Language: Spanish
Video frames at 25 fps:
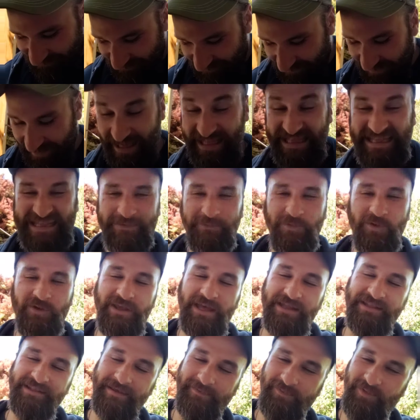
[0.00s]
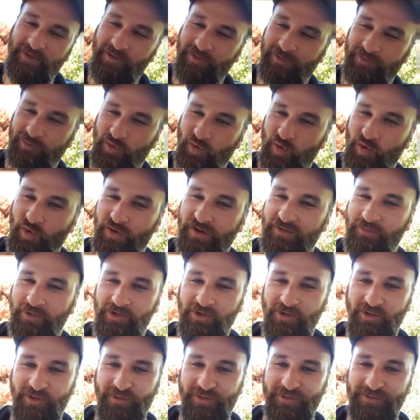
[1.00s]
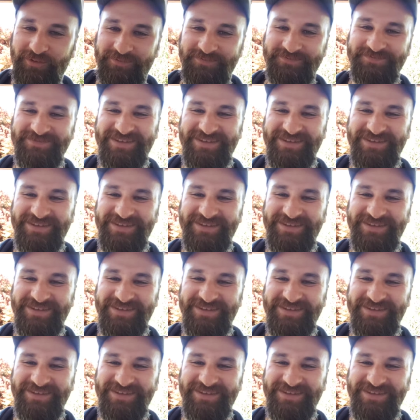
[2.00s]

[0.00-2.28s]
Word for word: Si ya estamos, ya estamos en octubre, por loco.